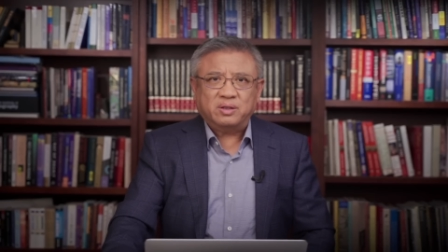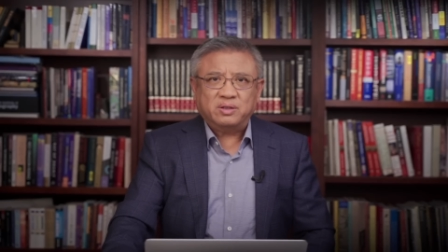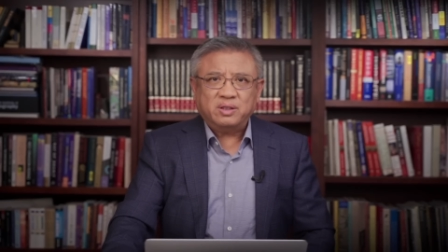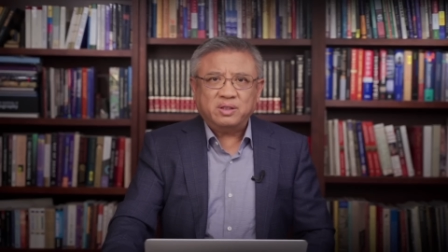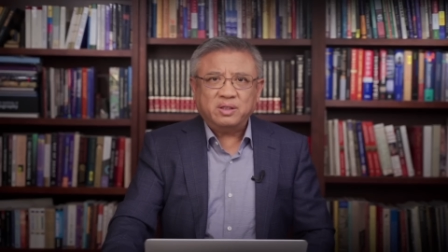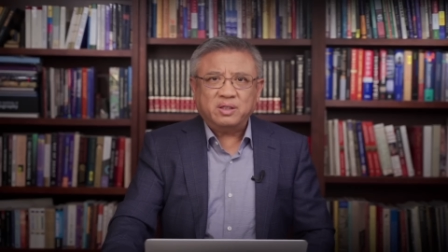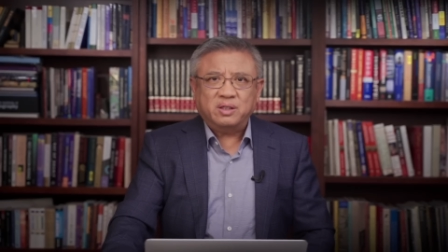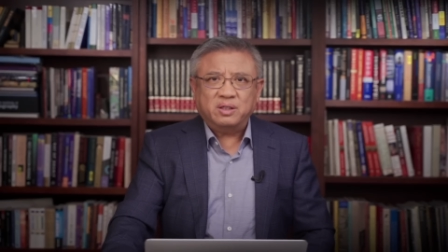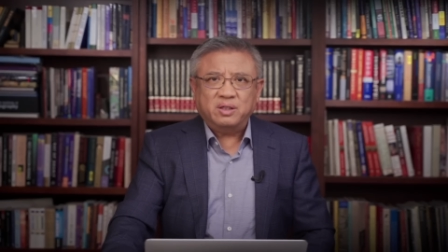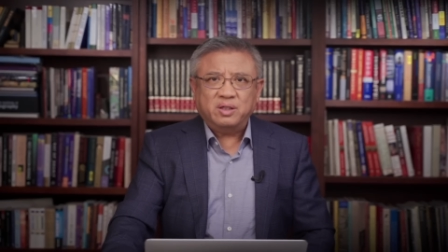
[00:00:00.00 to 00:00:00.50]
这
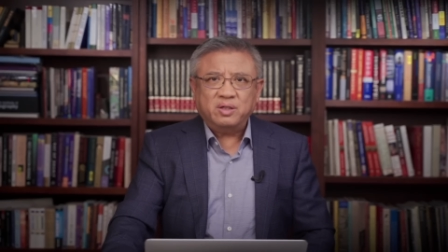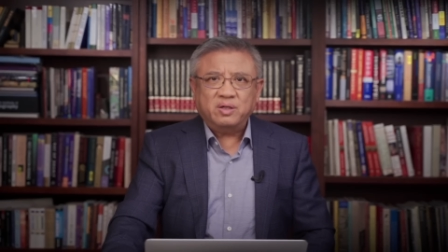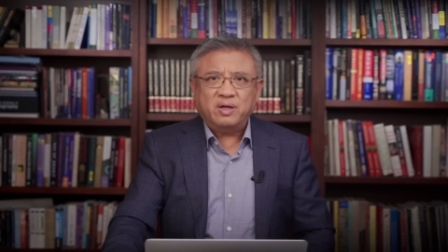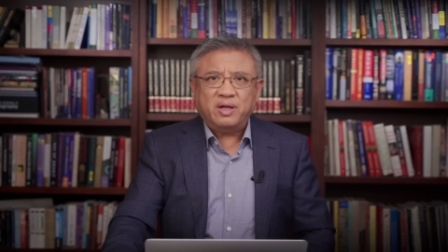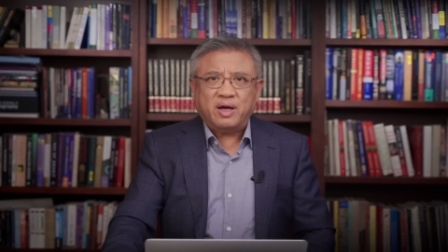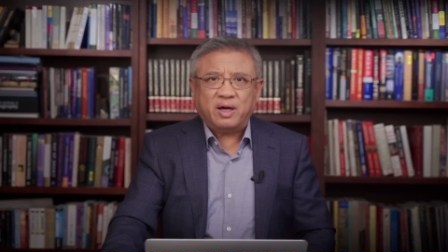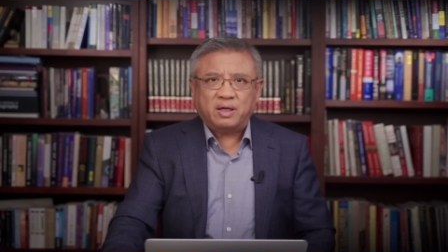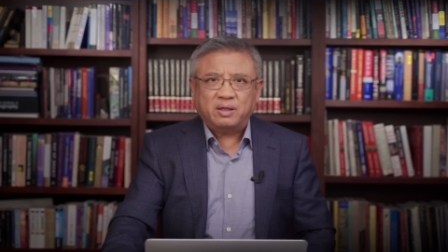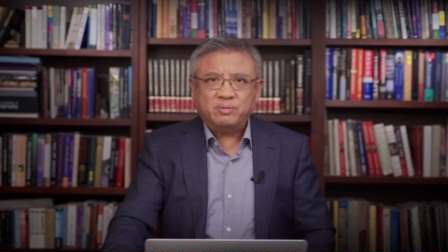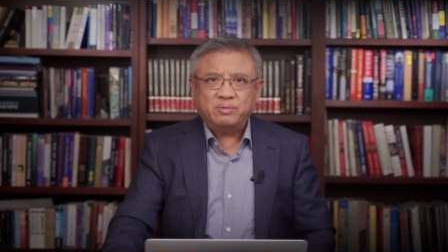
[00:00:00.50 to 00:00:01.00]
里可能有
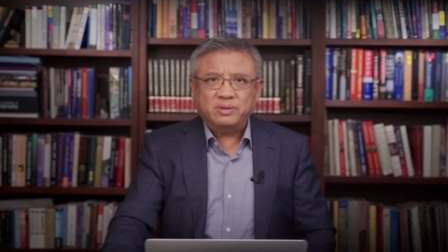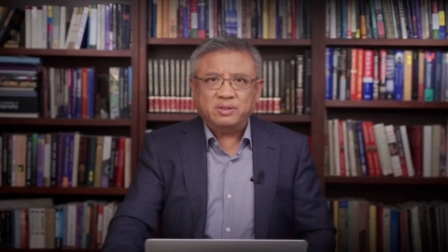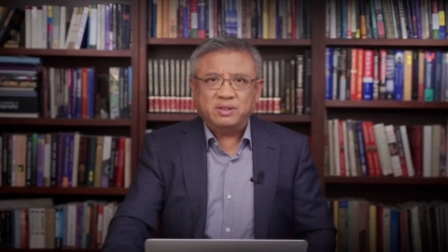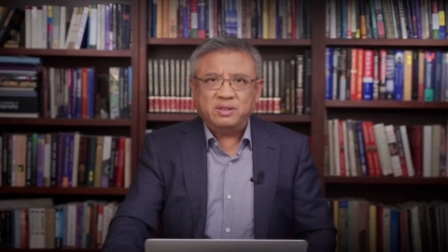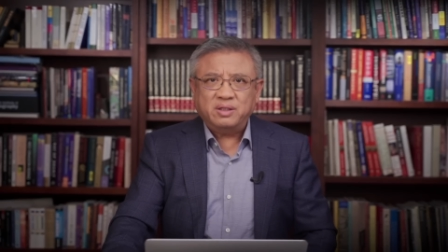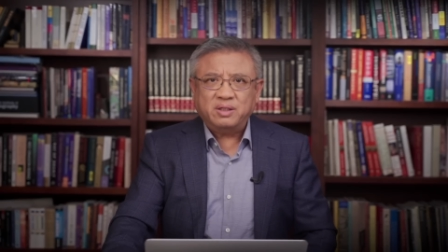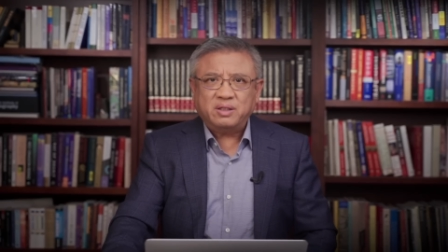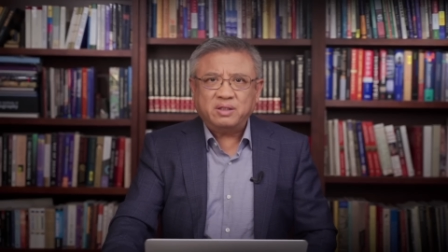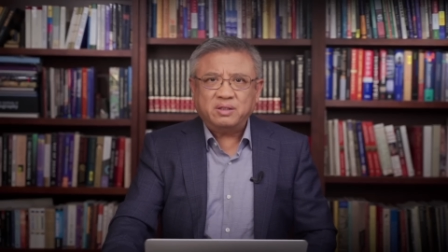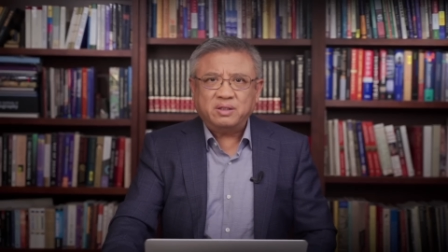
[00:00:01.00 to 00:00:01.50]
两个问
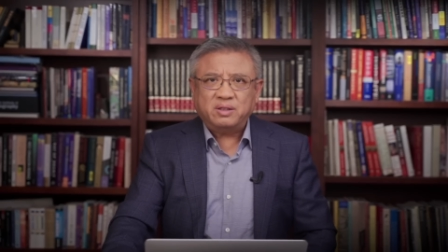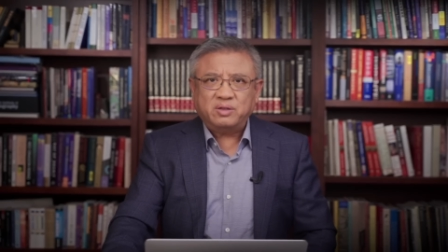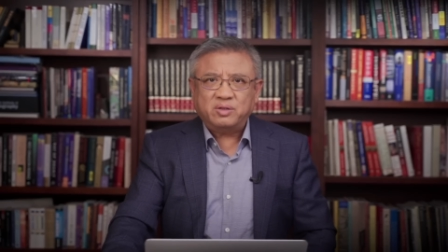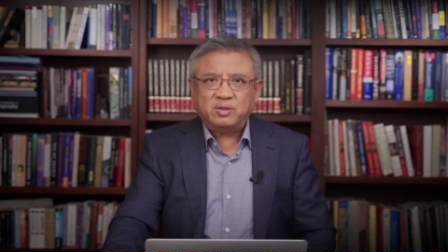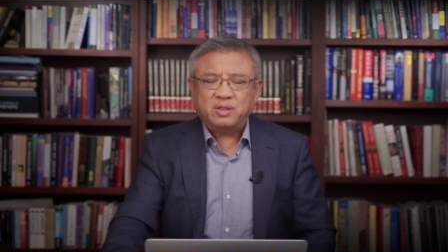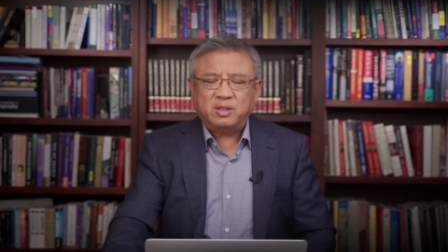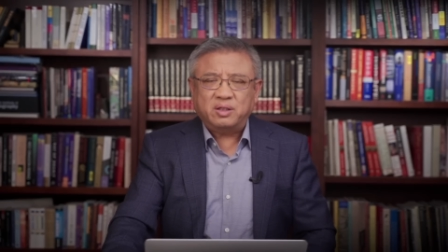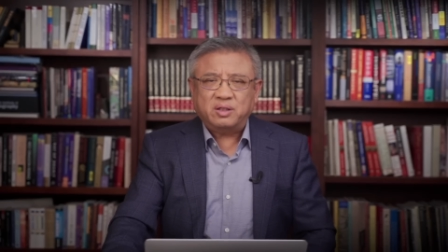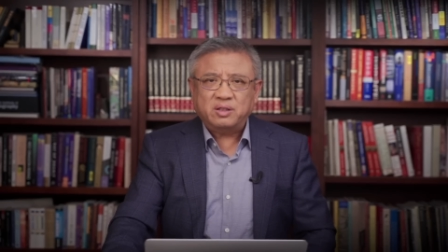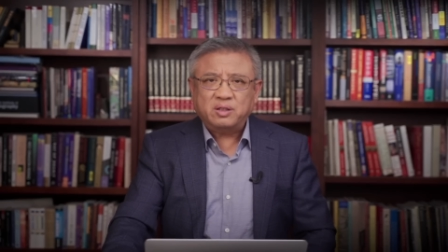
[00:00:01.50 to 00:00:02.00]
题，一个呢就
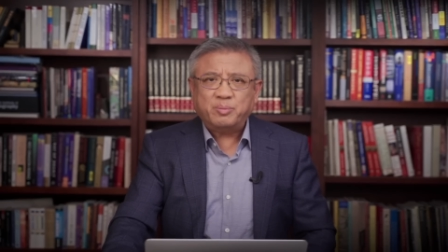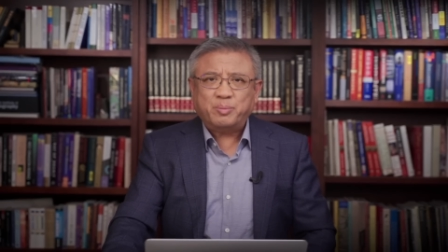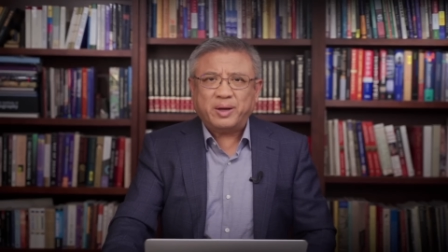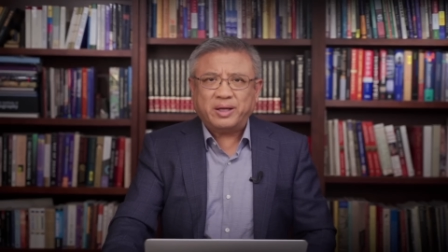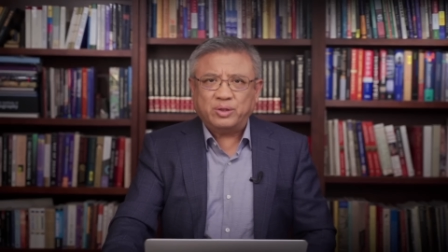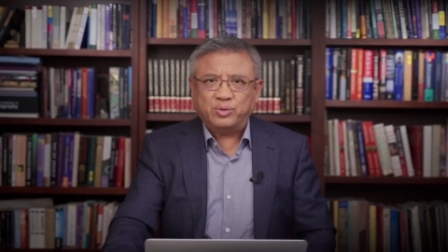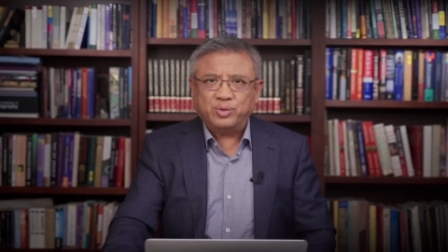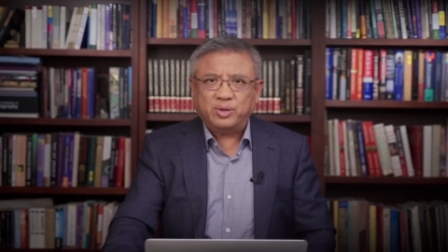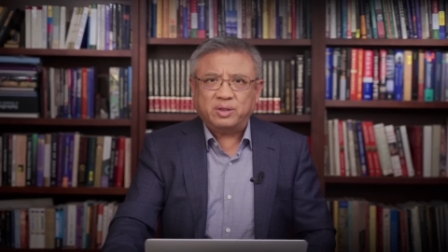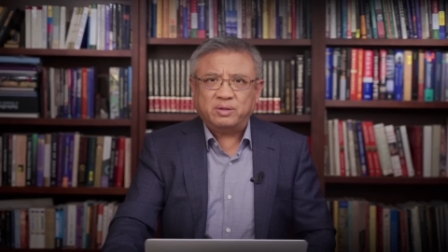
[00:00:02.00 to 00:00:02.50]
可能是
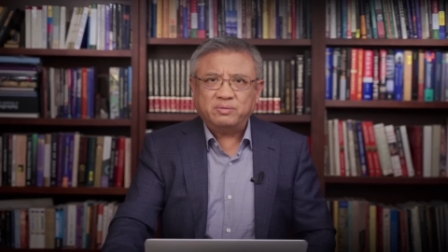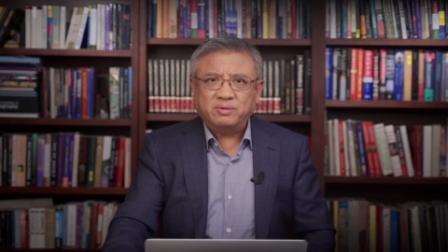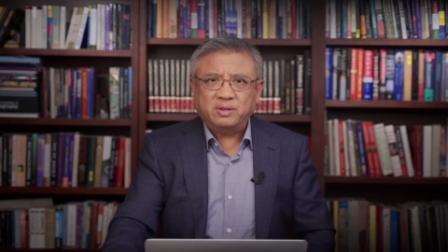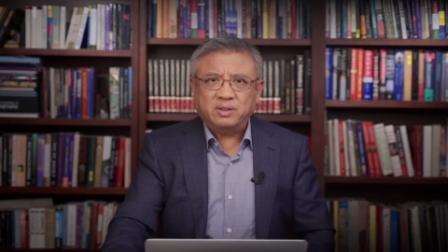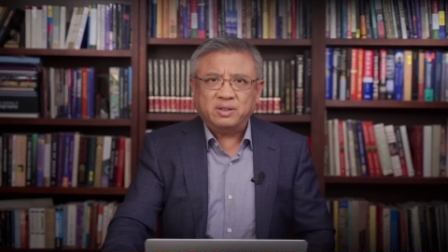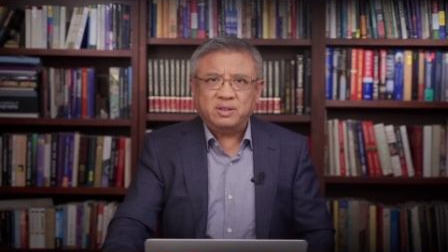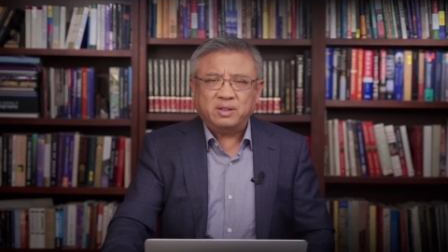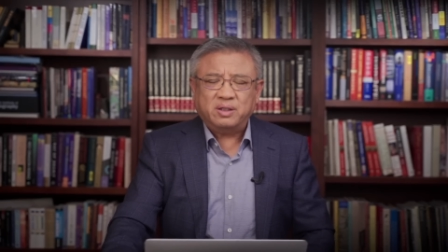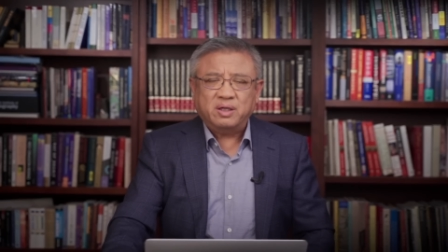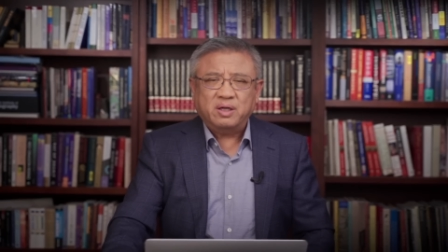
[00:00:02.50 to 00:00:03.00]
版权的问
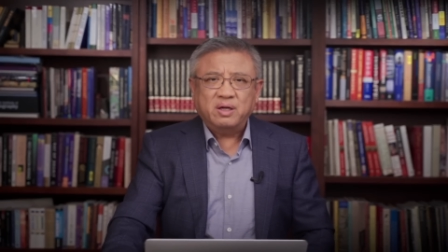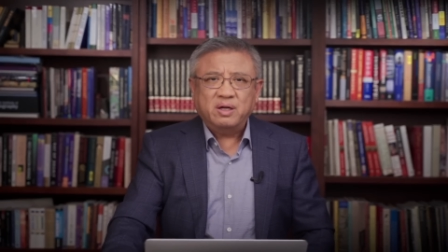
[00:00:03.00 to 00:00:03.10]
题，